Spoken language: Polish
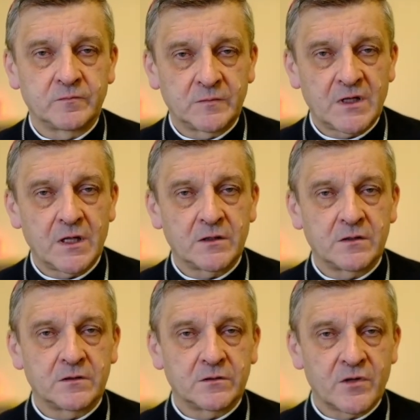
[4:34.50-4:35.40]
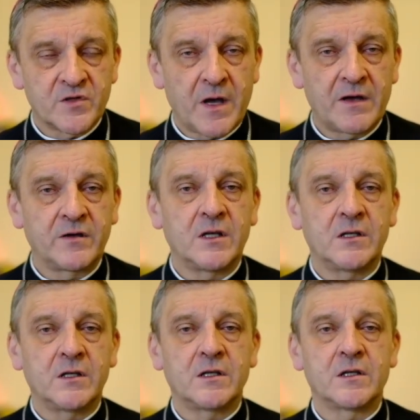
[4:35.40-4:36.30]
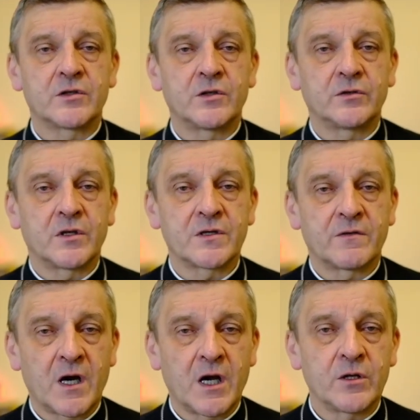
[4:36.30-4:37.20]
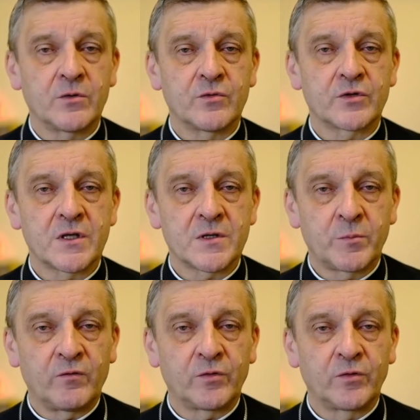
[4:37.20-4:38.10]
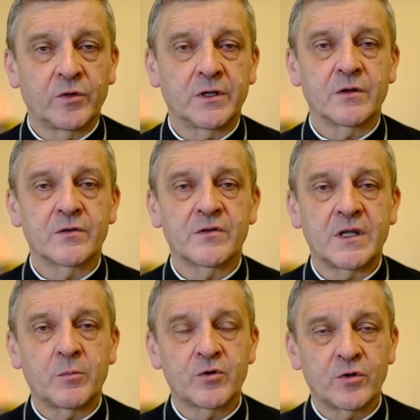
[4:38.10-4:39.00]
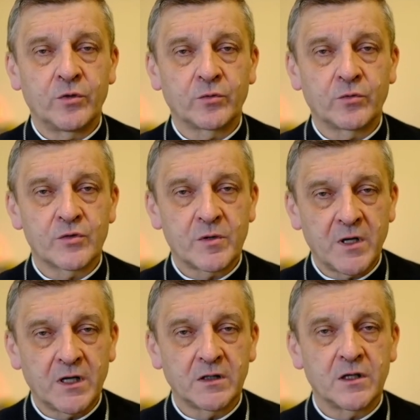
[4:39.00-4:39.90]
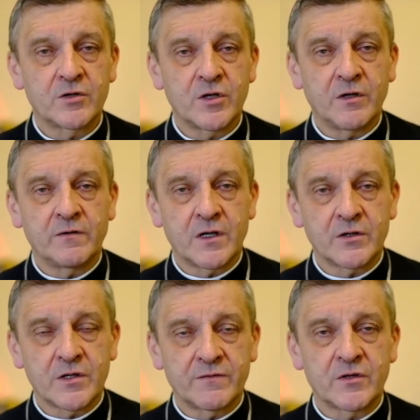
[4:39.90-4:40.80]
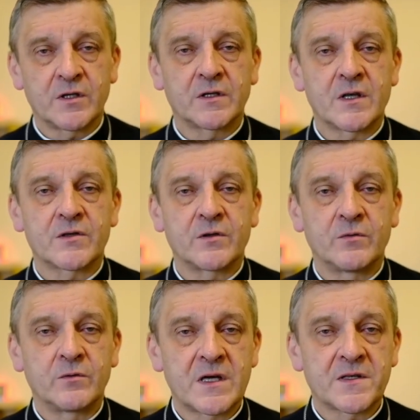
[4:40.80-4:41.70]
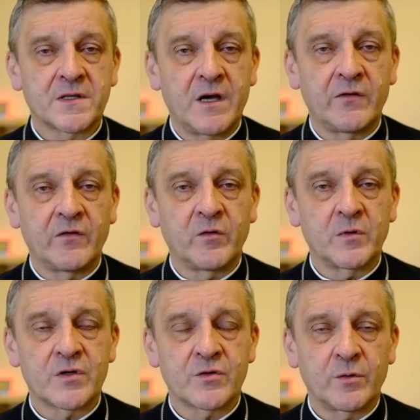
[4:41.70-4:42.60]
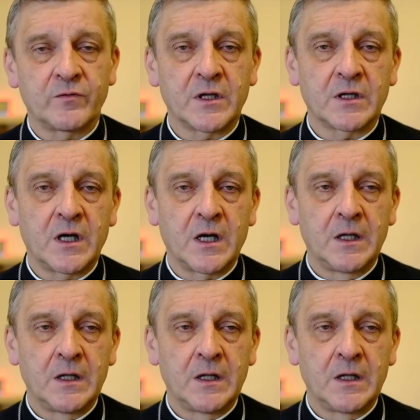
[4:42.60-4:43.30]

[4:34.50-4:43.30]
ten, to zbawienie, że ono jest w raju, że jest powrót do tego, co na początku, że piękne drzewa, że zwierzęta są łaskawe wobec człowieka.